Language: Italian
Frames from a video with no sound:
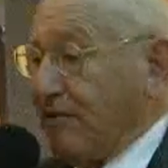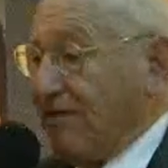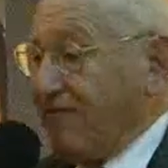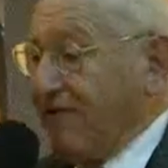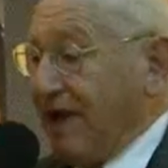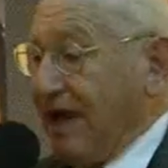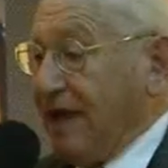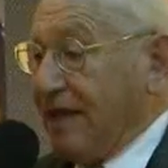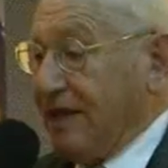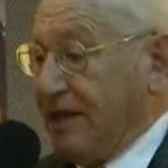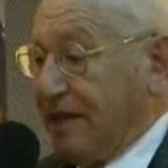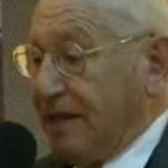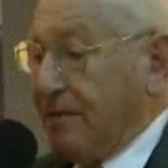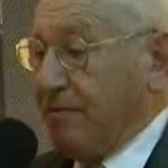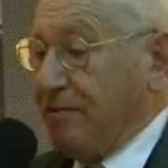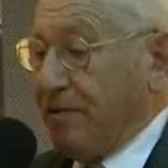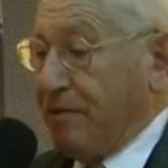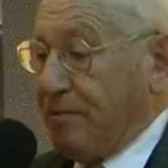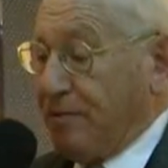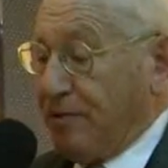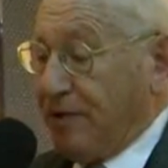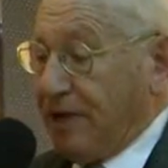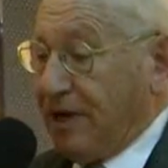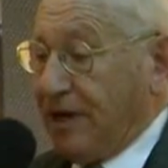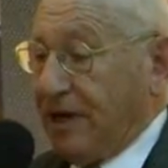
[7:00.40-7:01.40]
avanti
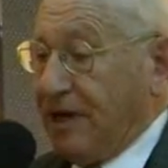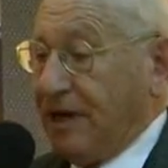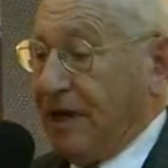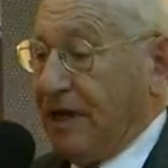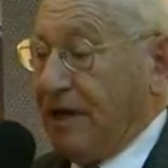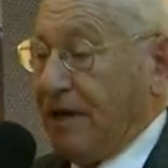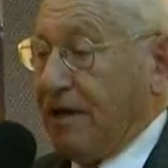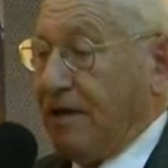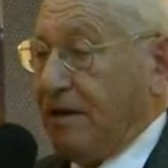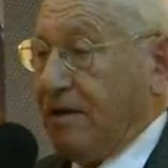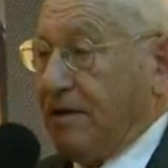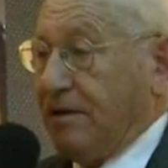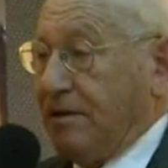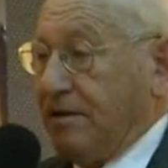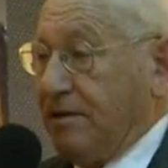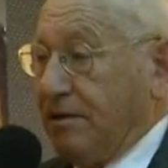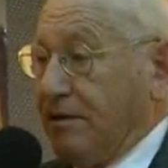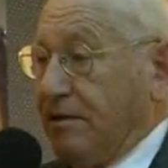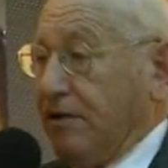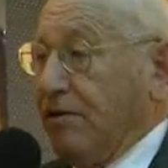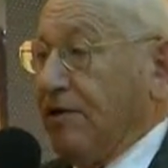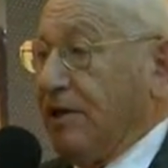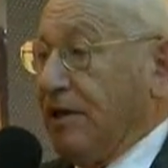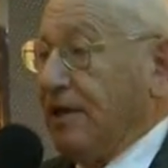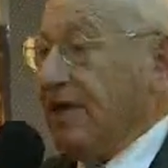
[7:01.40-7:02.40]
proprio nella
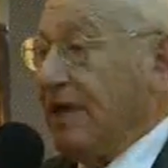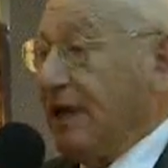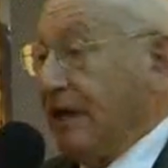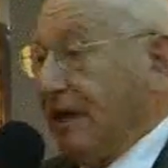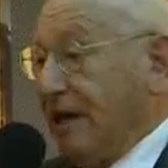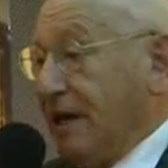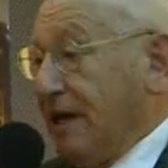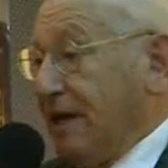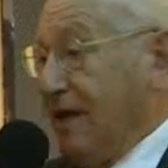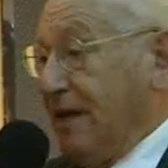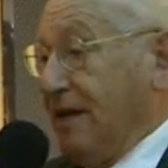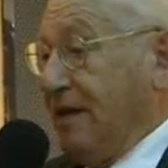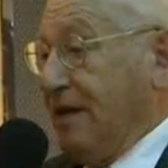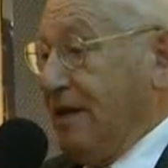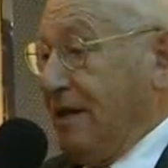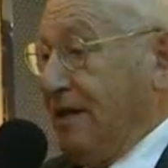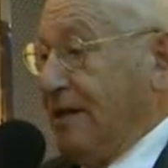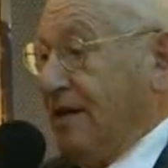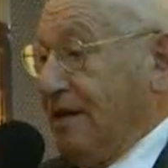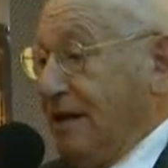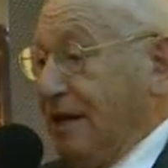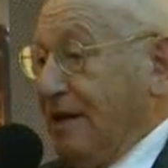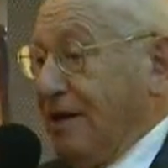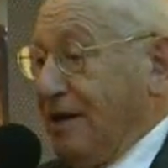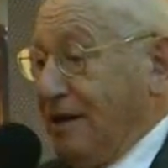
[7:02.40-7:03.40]
funzione dal,
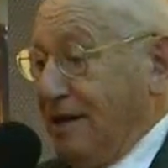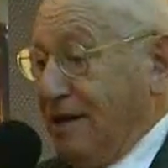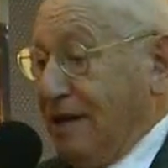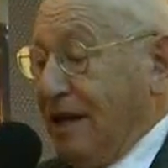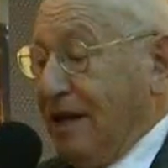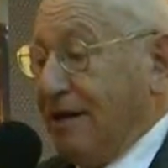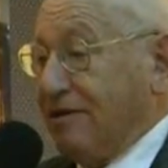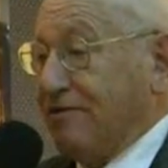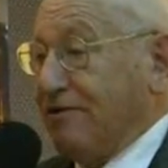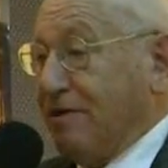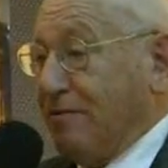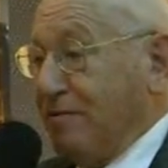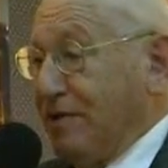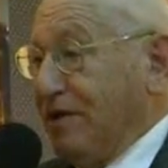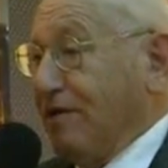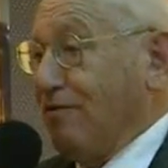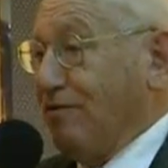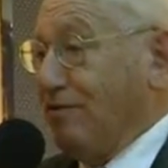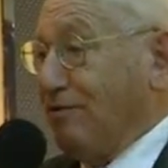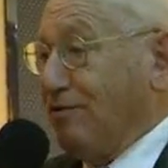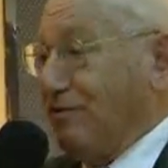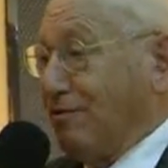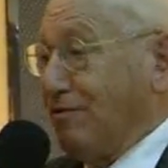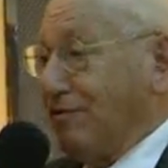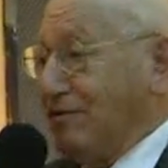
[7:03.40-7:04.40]
dall'altro amico
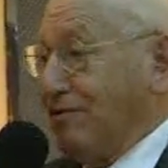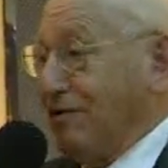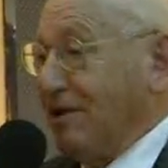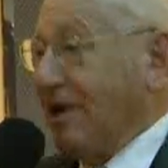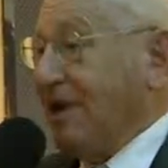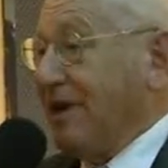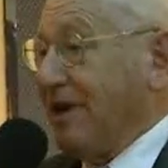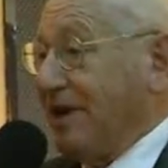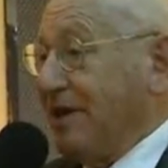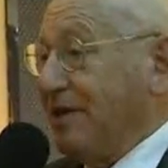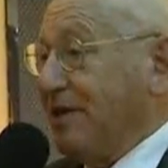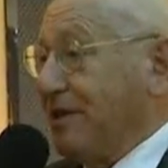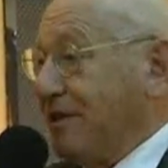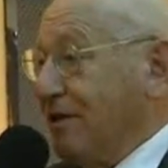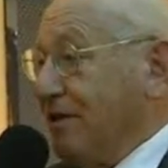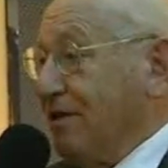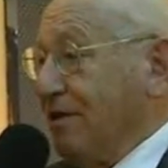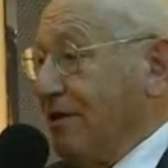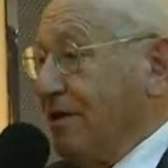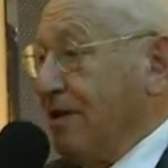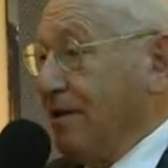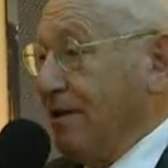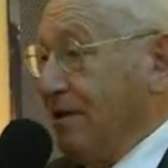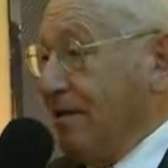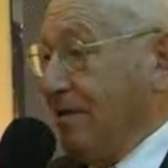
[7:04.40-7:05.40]
dottor Arezzi,
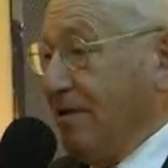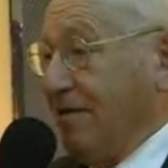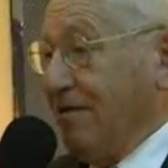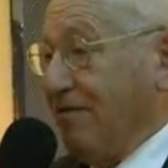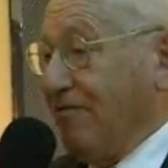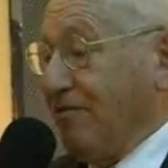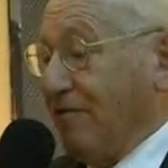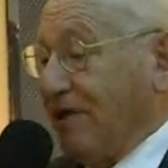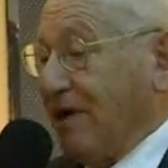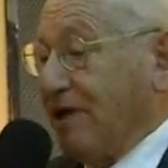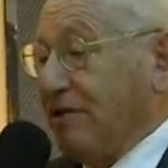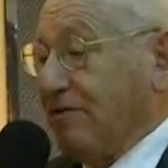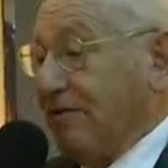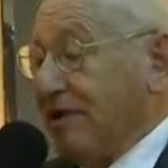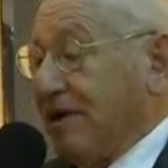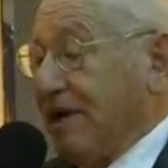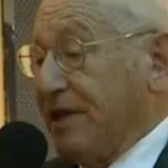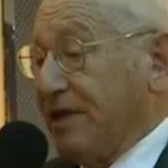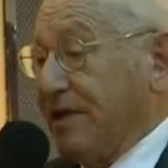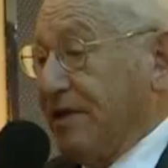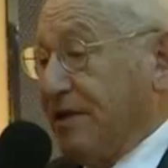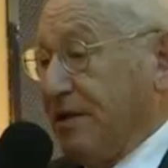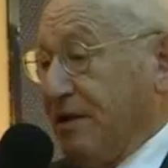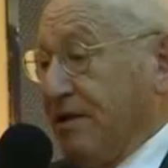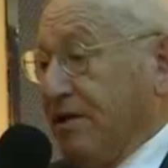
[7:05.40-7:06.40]
eh, avvocato
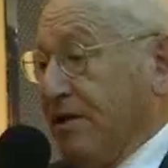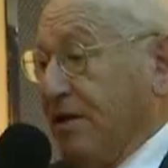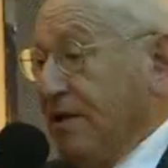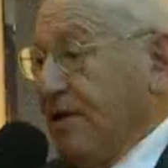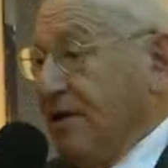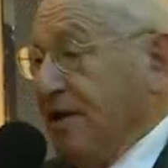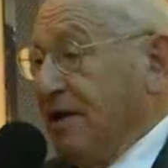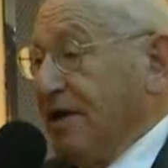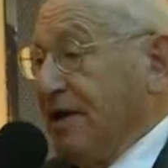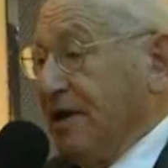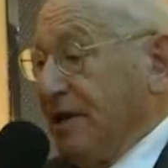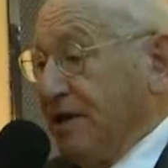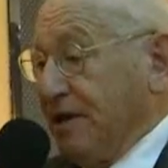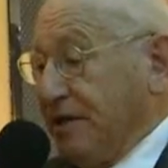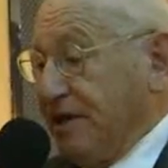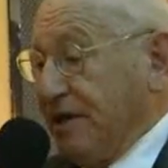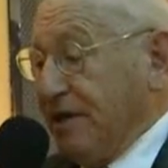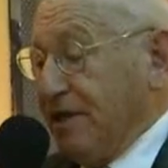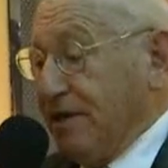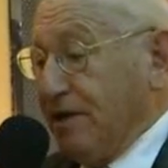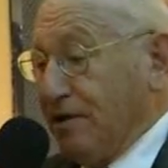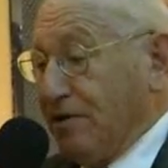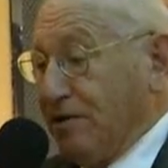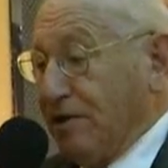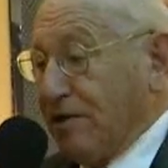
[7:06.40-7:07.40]
Arezzi,
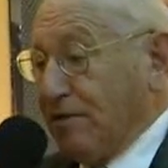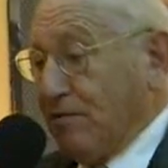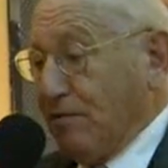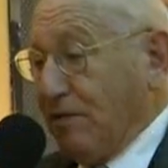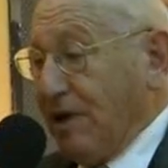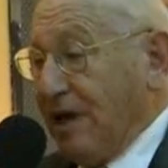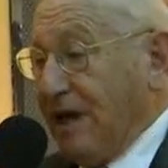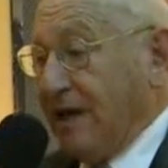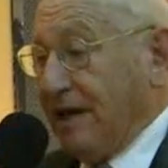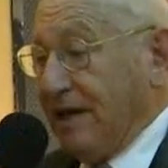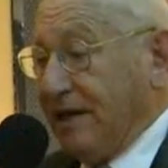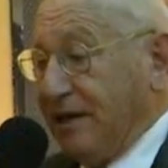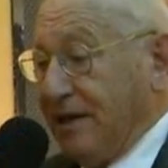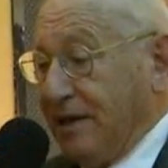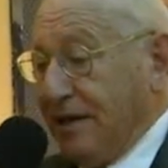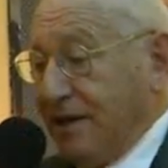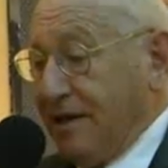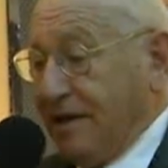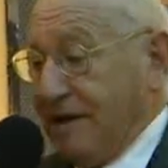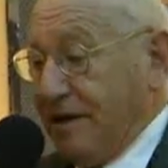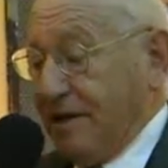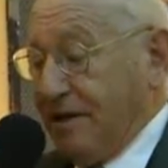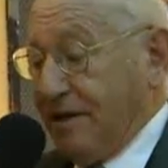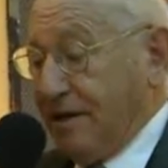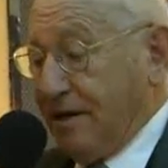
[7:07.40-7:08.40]
sindaco attuale di
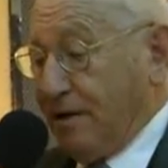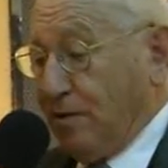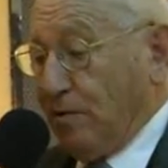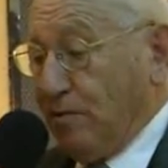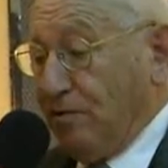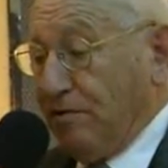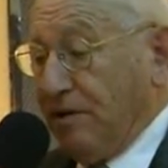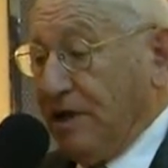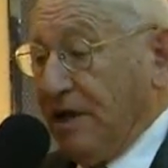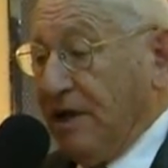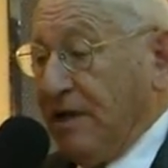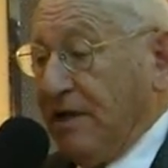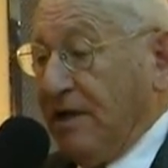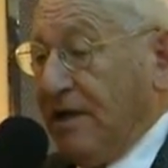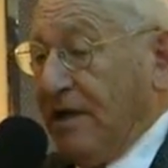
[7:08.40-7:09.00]
Ragusa